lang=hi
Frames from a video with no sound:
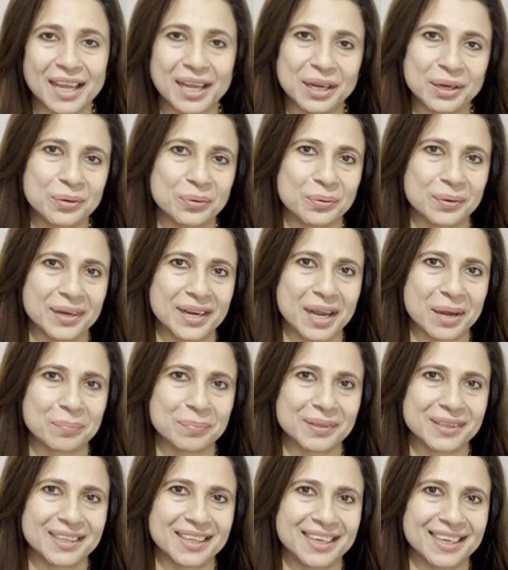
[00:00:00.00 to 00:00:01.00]
है क्योंकि यहाँ
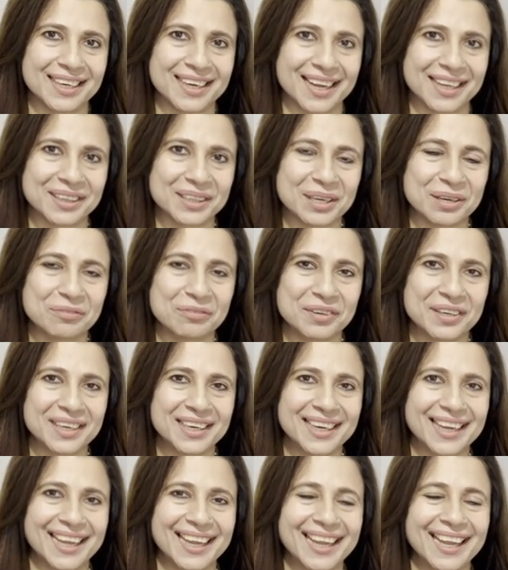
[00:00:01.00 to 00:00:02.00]
पे दिन रात का
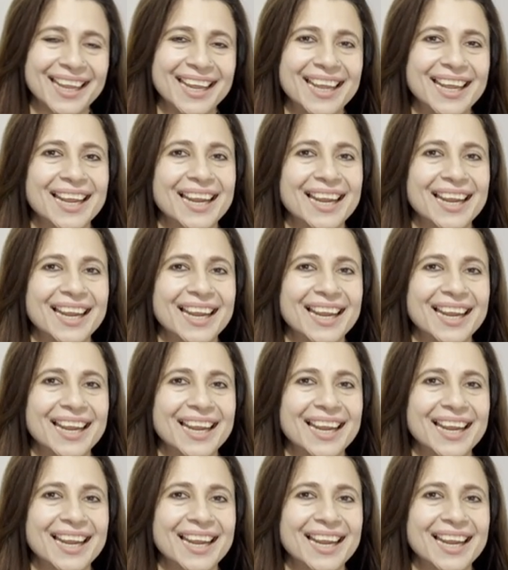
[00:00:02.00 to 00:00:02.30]
फ़र्क है